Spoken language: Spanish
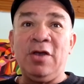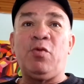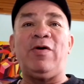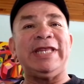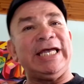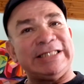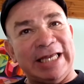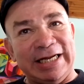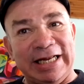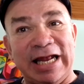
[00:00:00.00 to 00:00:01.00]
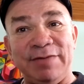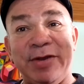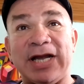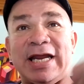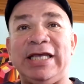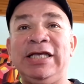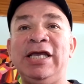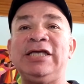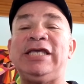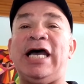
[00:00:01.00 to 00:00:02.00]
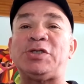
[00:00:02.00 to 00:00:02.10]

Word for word: fue detener al virrey y